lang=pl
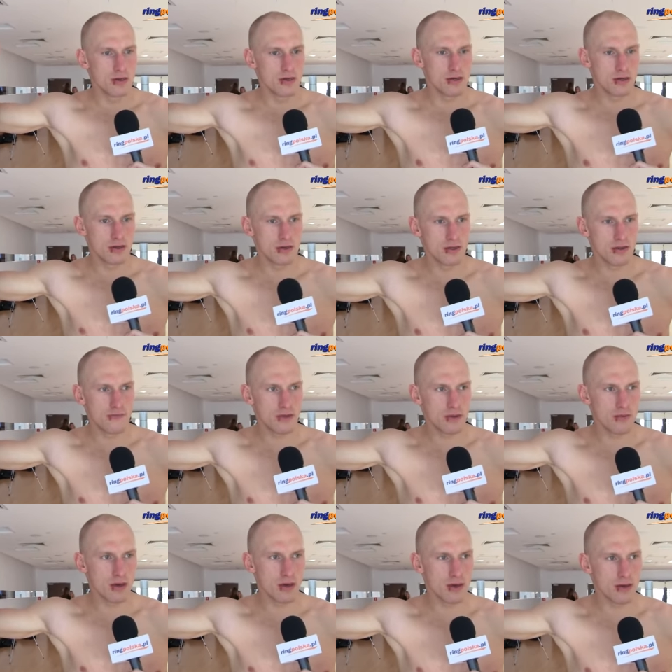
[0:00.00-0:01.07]
w
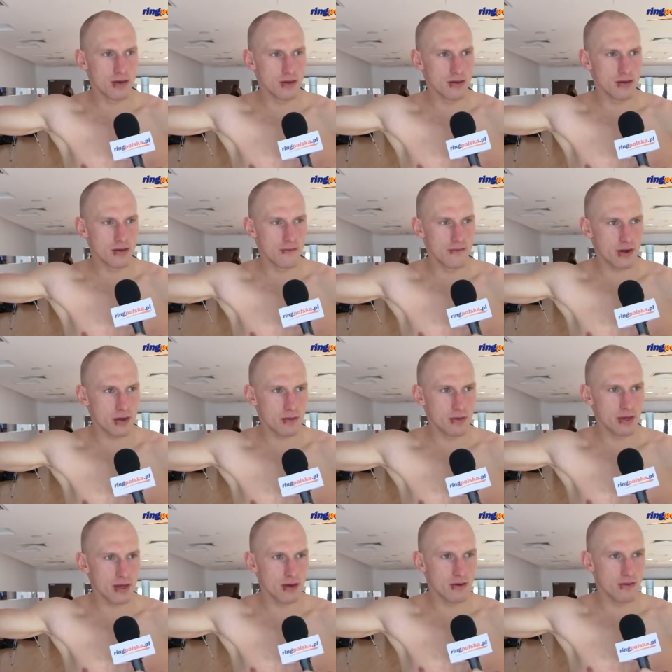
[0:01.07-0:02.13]
teamie
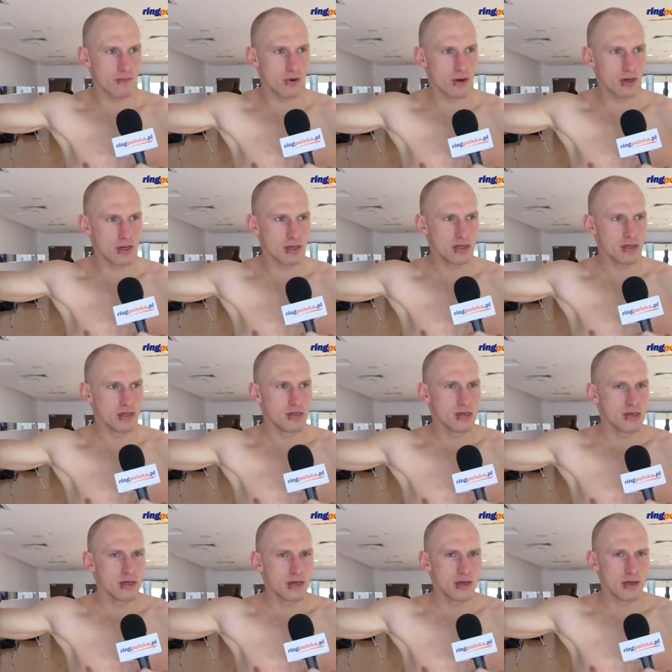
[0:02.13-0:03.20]
Fragomeniego, Włocha
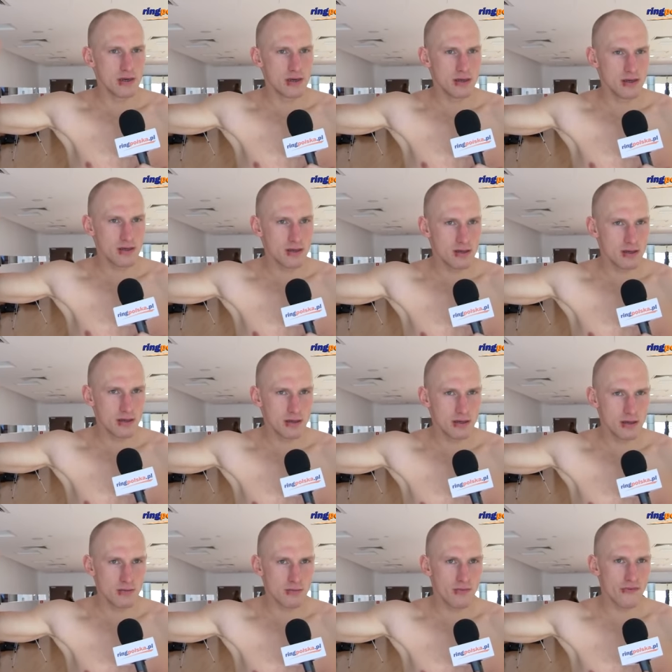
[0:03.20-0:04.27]

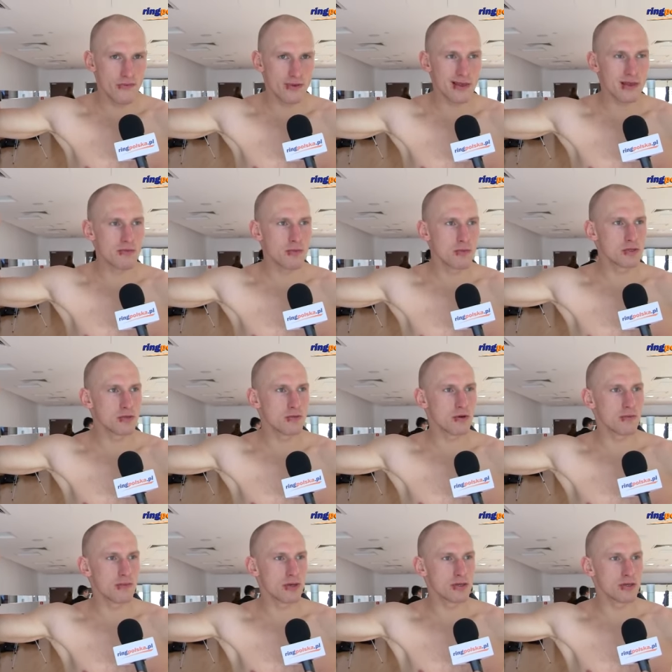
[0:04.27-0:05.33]
i w ostatnim momencie
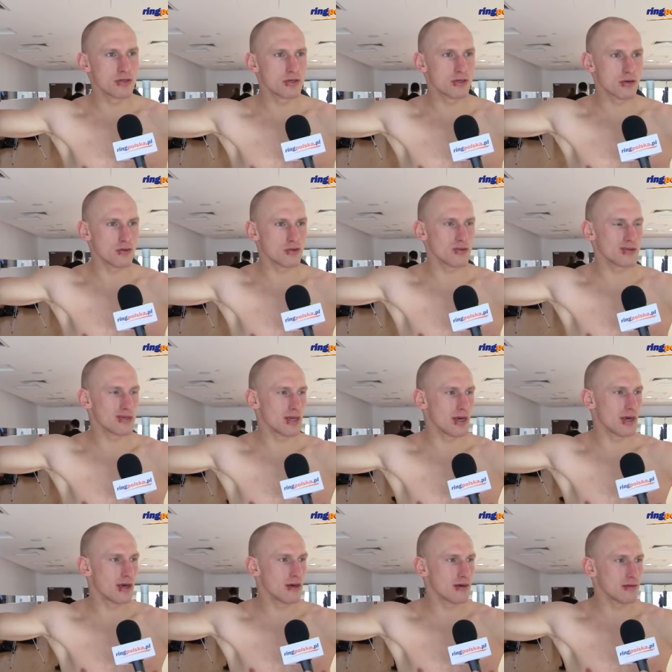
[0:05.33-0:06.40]
mogą powiedzieć
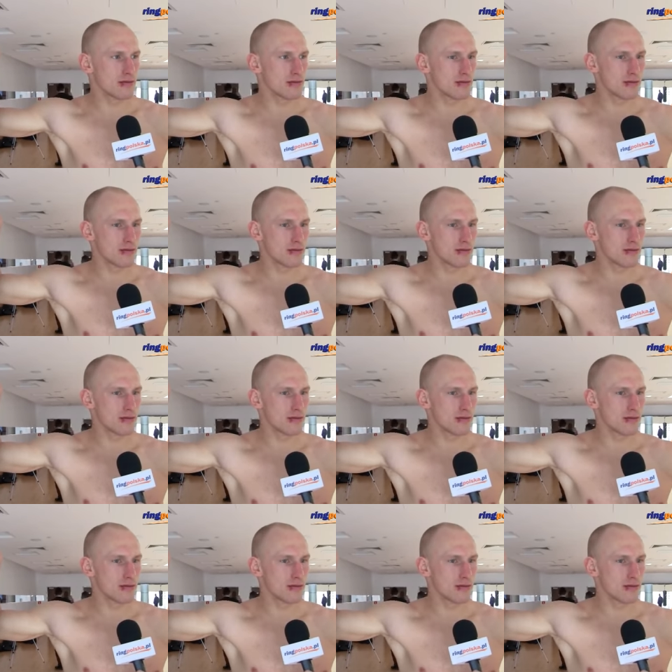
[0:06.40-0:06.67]
kontuzja,